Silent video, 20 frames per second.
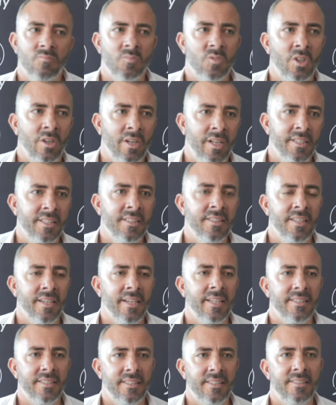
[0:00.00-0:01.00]
dans la ligne
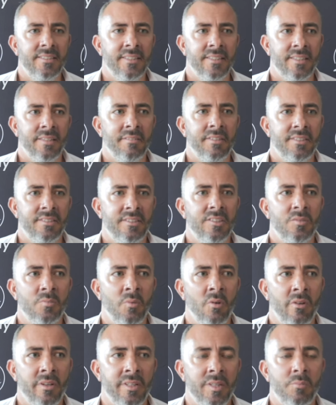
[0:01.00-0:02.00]
directrice des
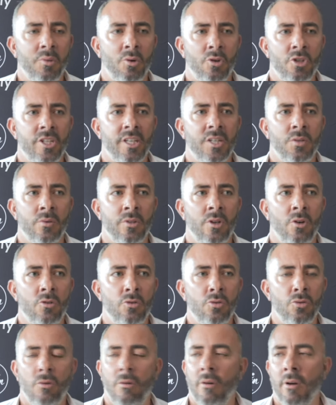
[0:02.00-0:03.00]
investissements et des projets qu'on a en
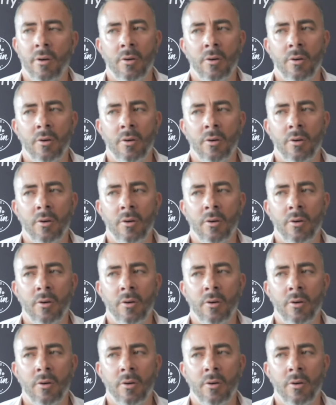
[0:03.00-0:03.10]
cours.